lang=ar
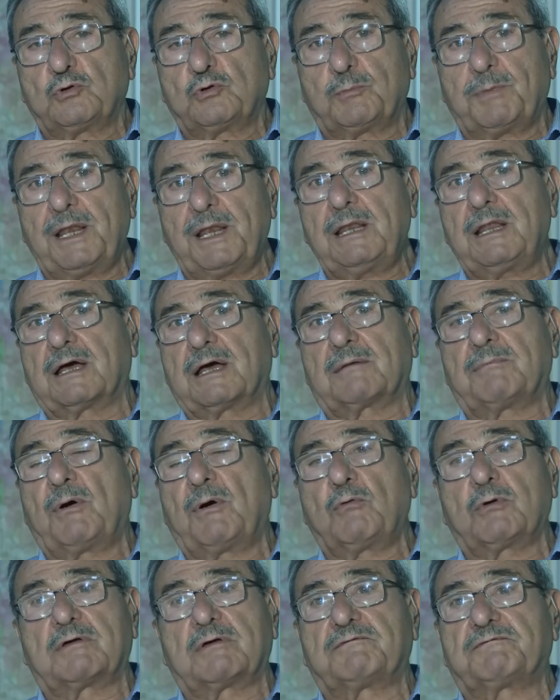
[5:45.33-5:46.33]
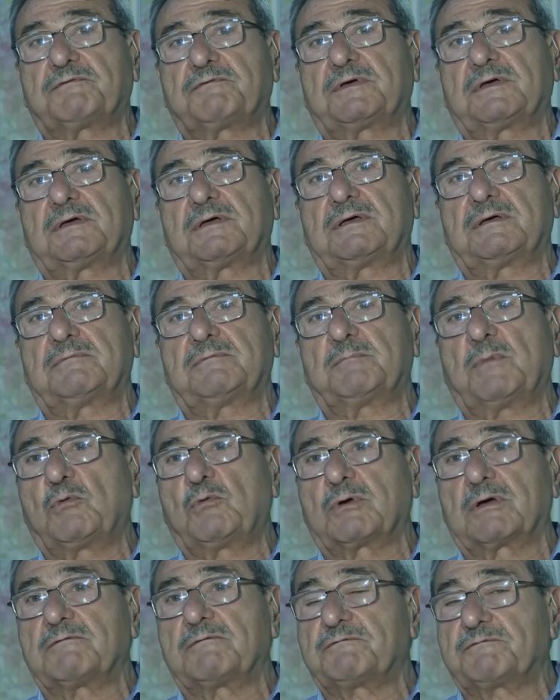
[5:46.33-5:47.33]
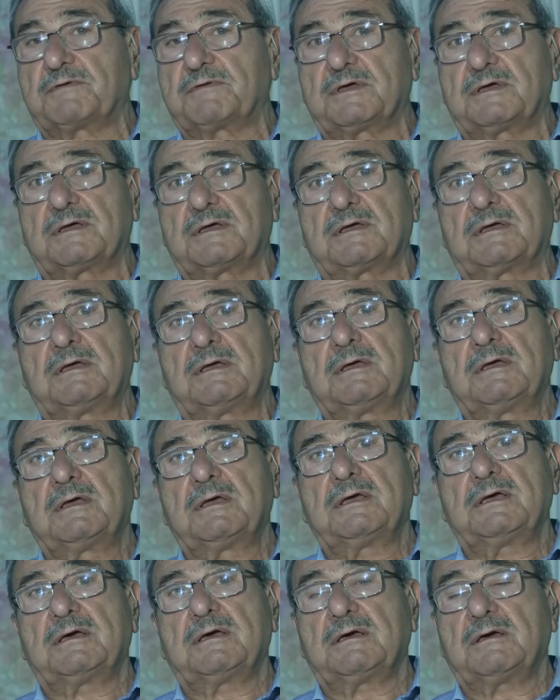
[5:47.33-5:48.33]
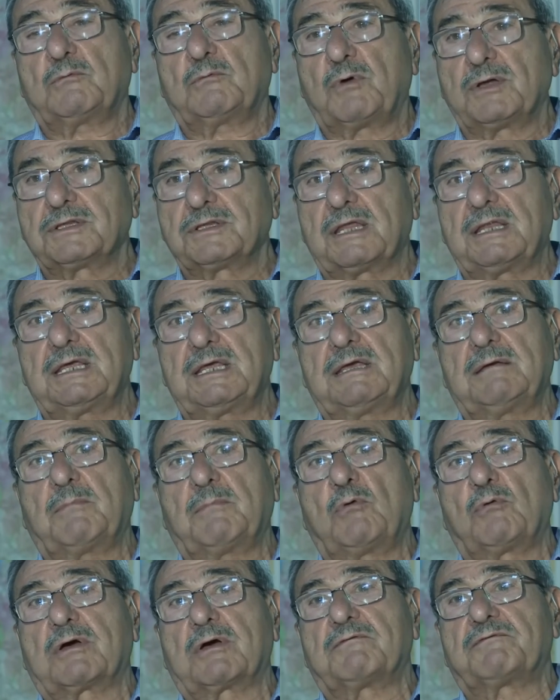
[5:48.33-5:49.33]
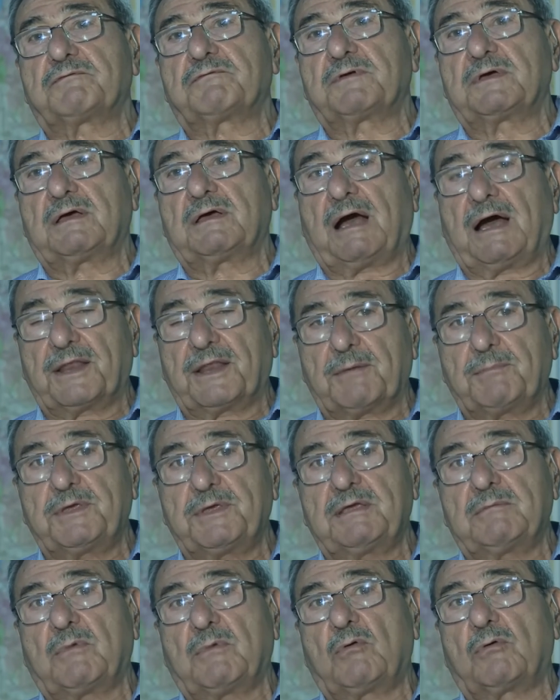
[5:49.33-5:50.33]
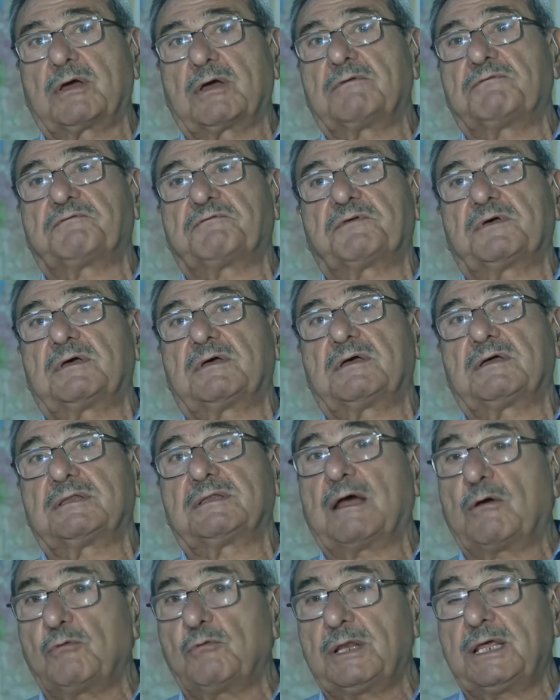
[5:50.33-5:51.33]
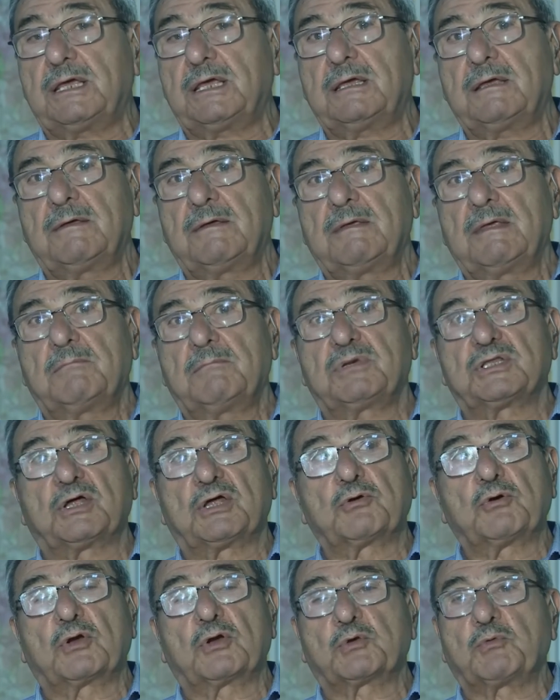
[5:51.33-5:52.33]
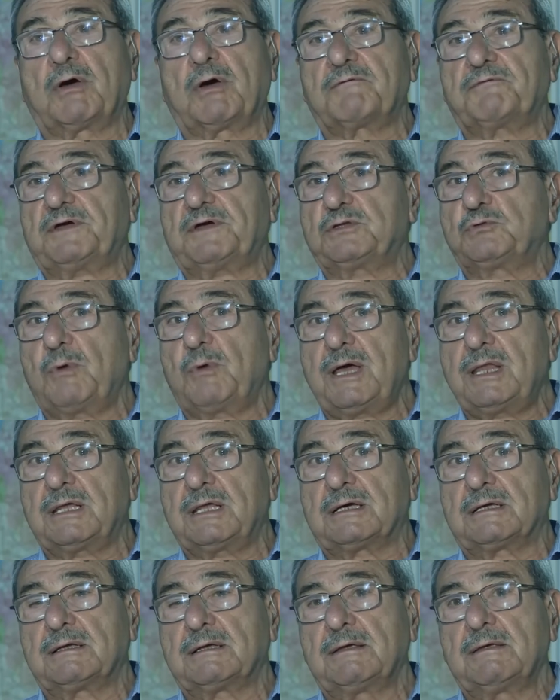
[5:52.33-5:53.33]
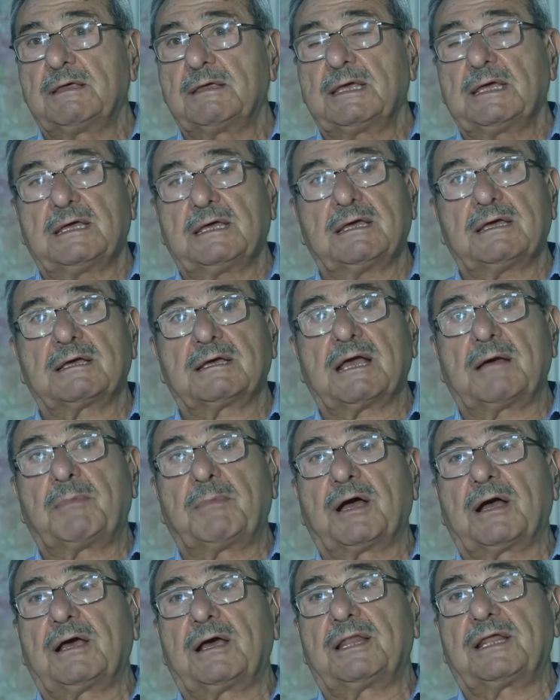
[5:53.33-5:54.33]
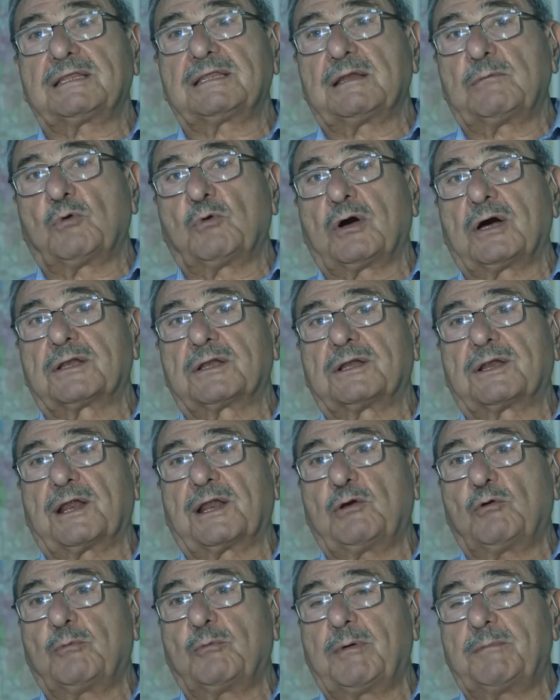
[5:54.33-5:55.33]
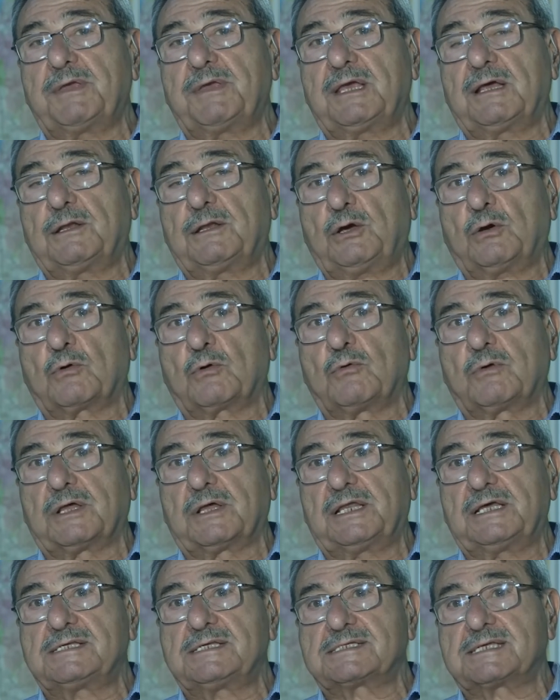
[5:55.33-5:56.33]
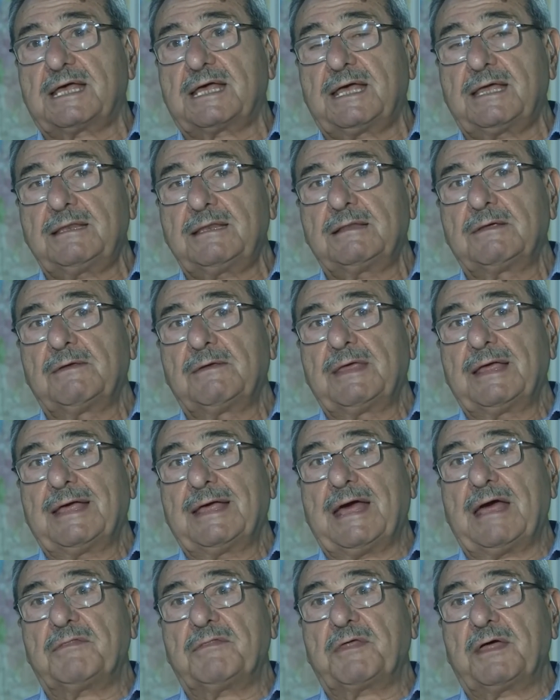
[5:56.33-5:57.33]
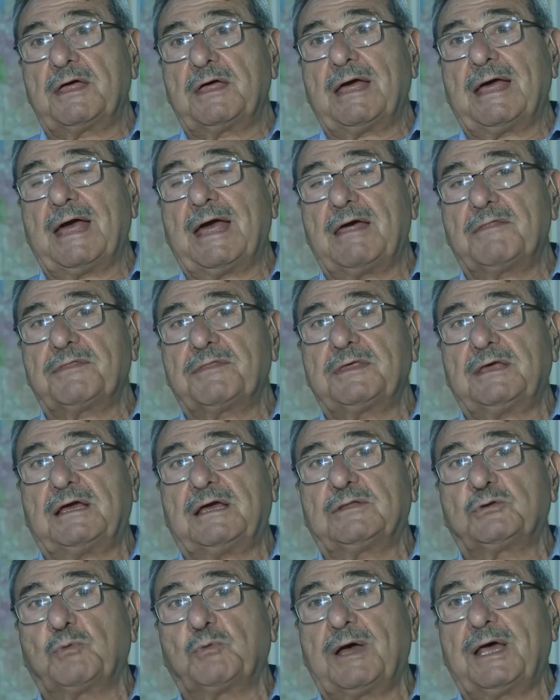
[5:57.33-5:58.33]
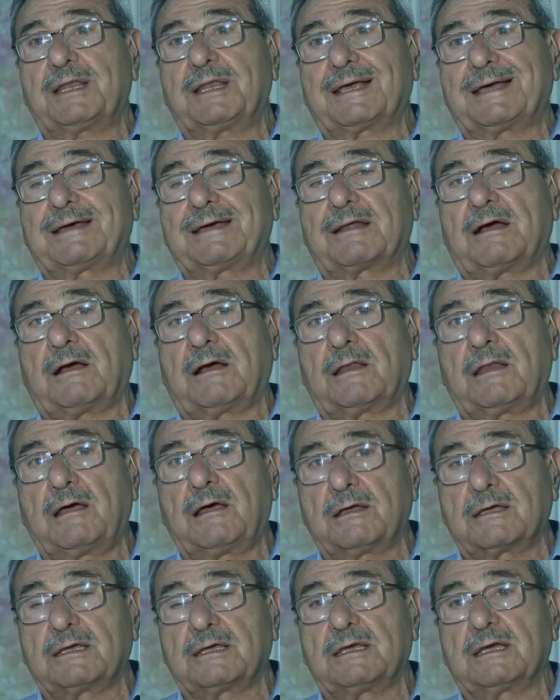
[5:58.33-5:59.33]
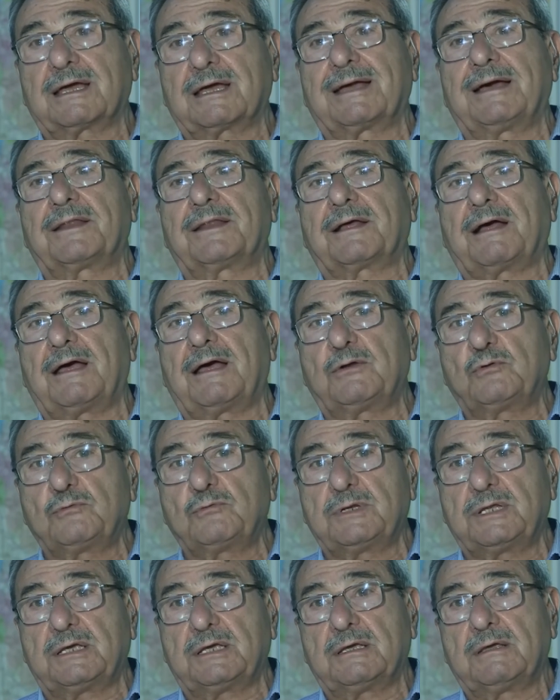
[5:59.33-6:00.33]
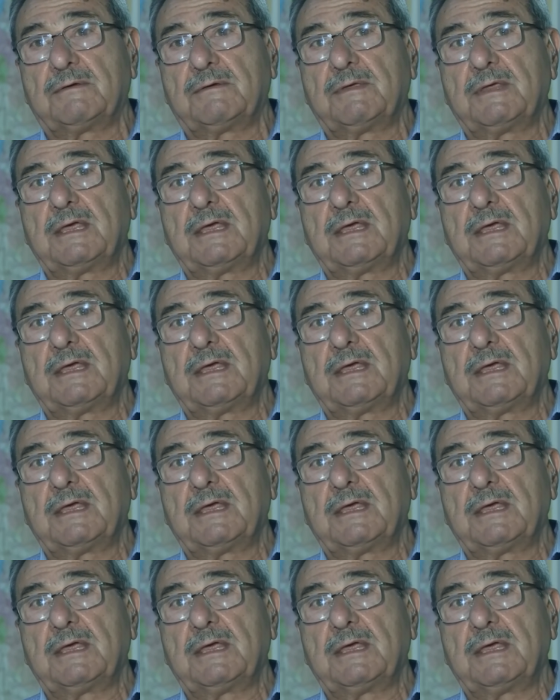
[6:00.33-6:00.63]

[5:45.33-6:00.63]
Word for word: تبلغ موقف آه، موقف آه، وطني موقف عربي موقف دولي بضروره وقف عدوانها نعم. كما قالت المقرره الامميه لحقوق الانسان هذا هذه عدوان غير اخلاقي غير قانوني